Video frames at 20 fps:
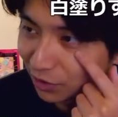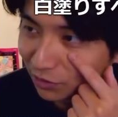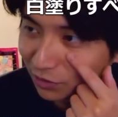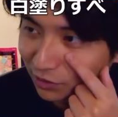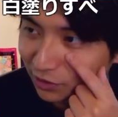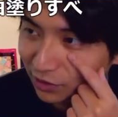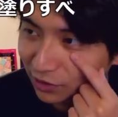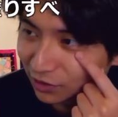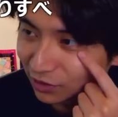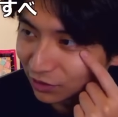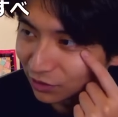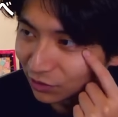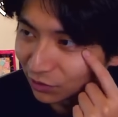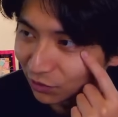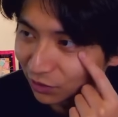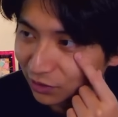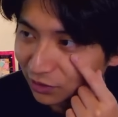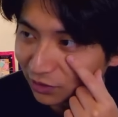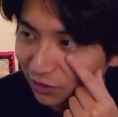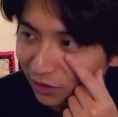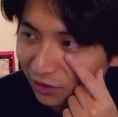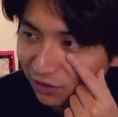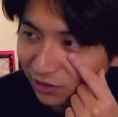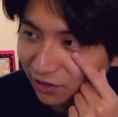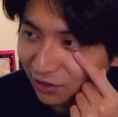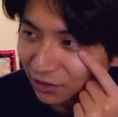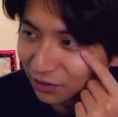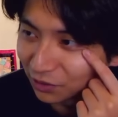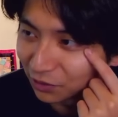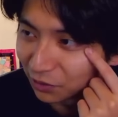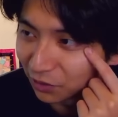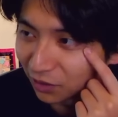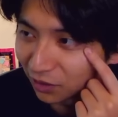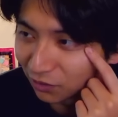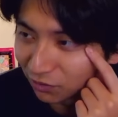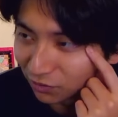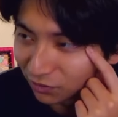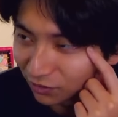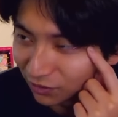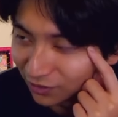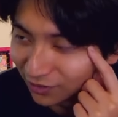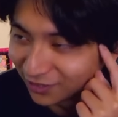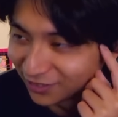も多分性格の悪い感じ出てんだよ、多分。